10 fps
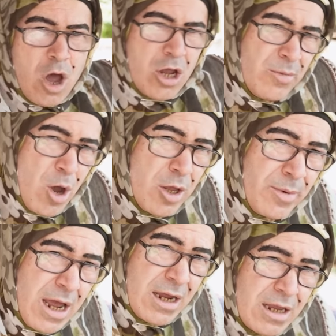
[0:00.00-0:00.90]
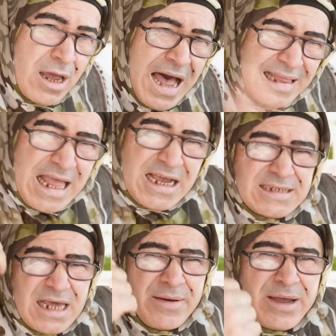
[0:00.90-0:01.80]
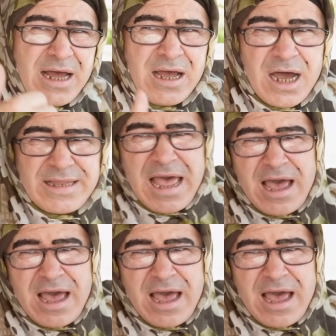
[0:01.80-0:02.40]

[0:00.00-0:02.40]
Kökü mökü bırakayım. Atla kız arabaya. Hadi.